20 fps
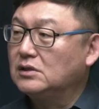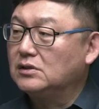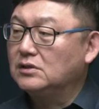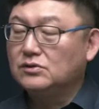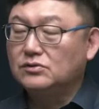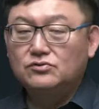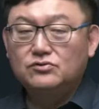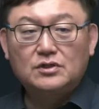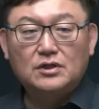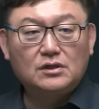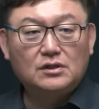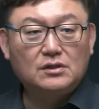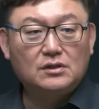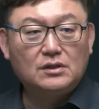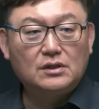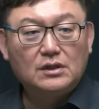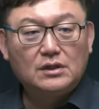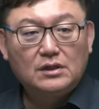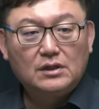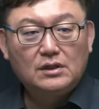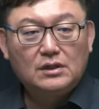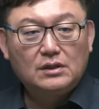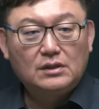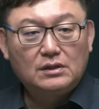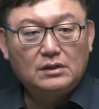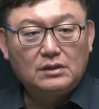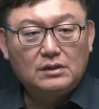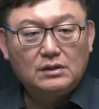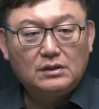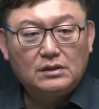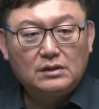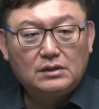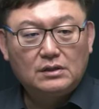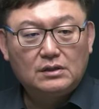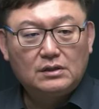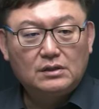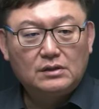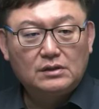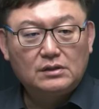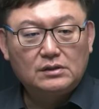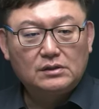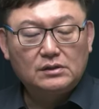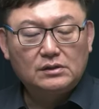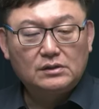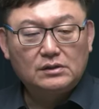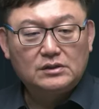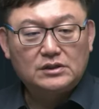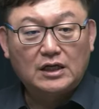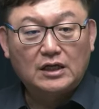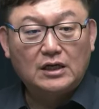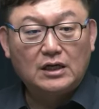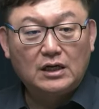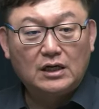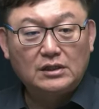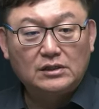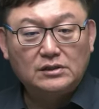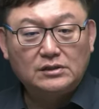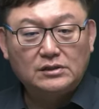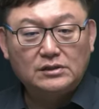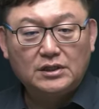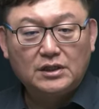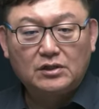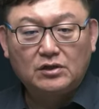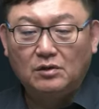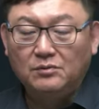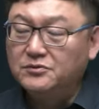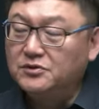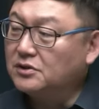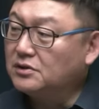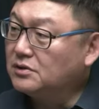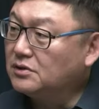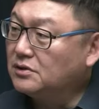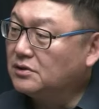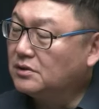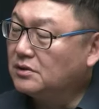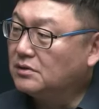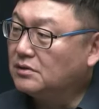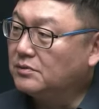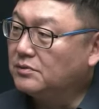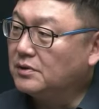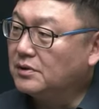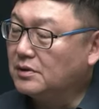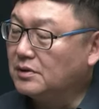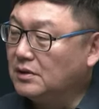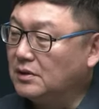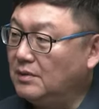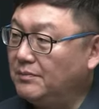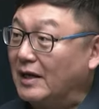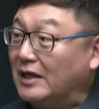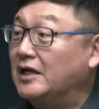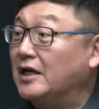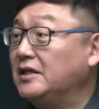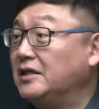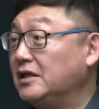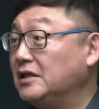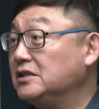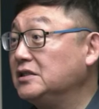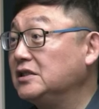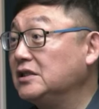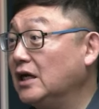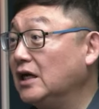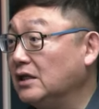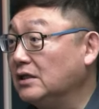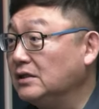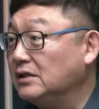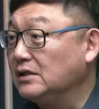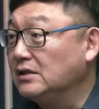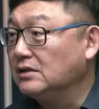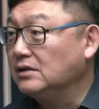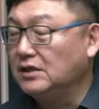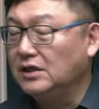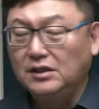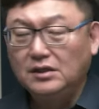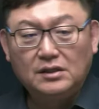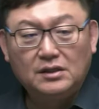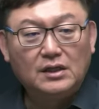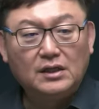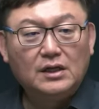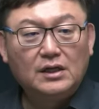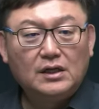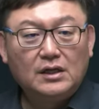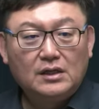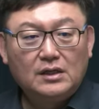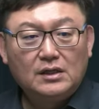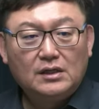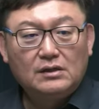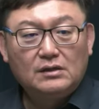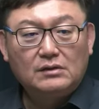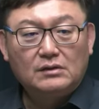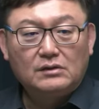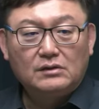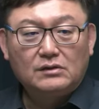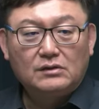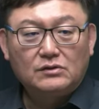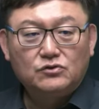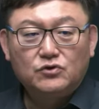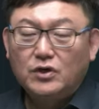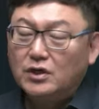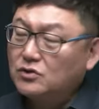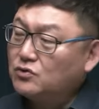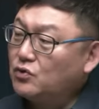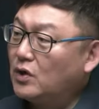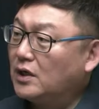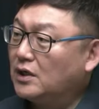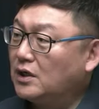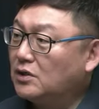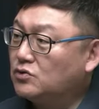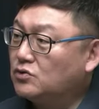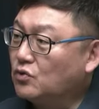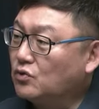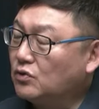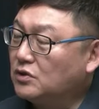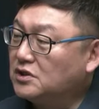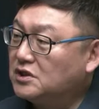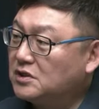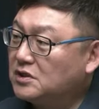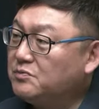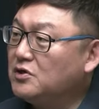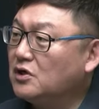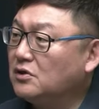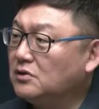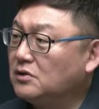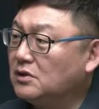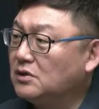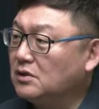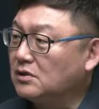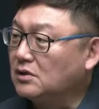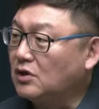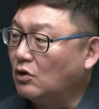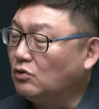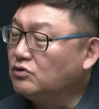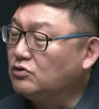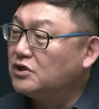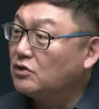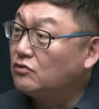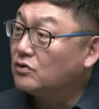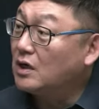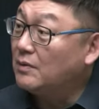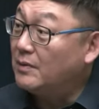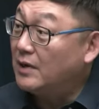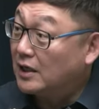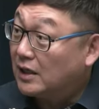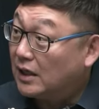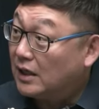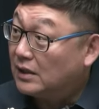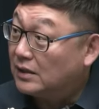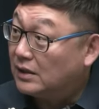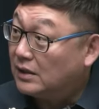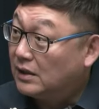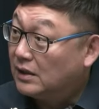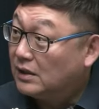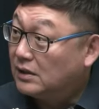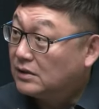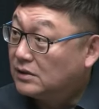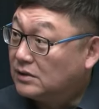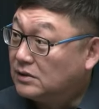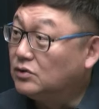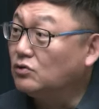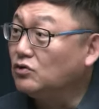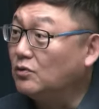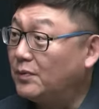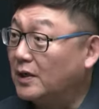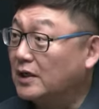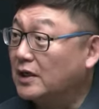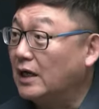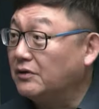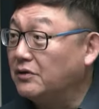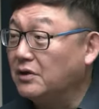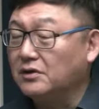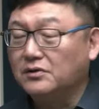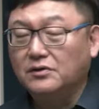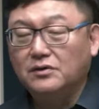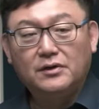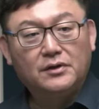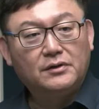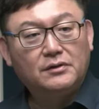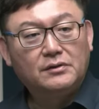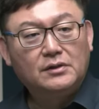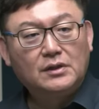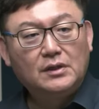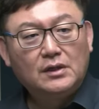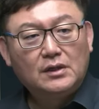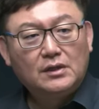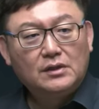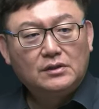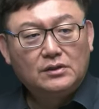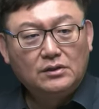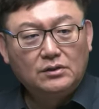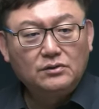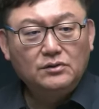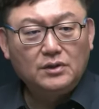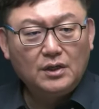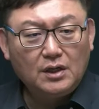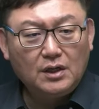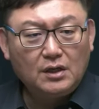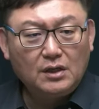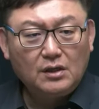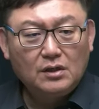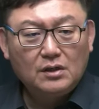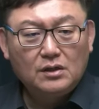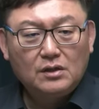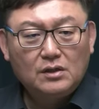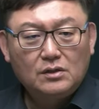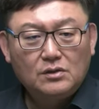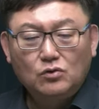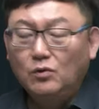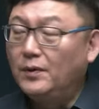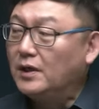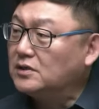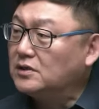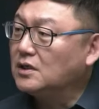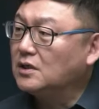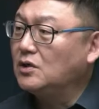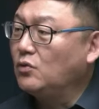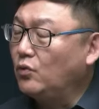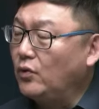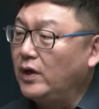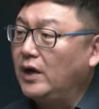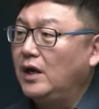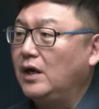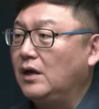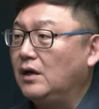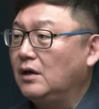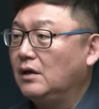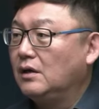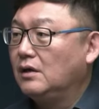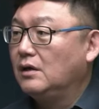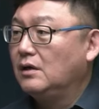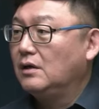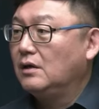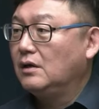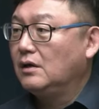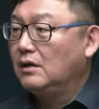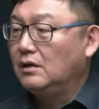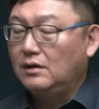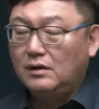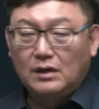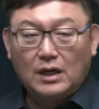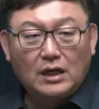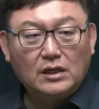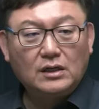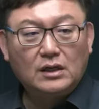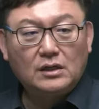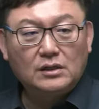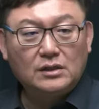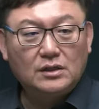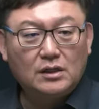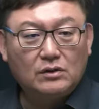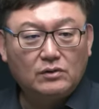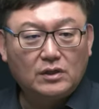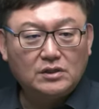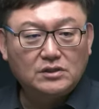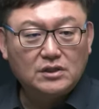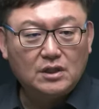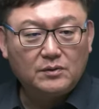그 수상 어, 그 작가들이 검증을 받아야 되는 시간인 어, 최소한의 조건이 10년을 겨우 채울까 말까 한그 음. 그 정도밖에 안 되는 거예요. 그렇지. 그런데 노벨상이 왜 예, 한강이라고 하는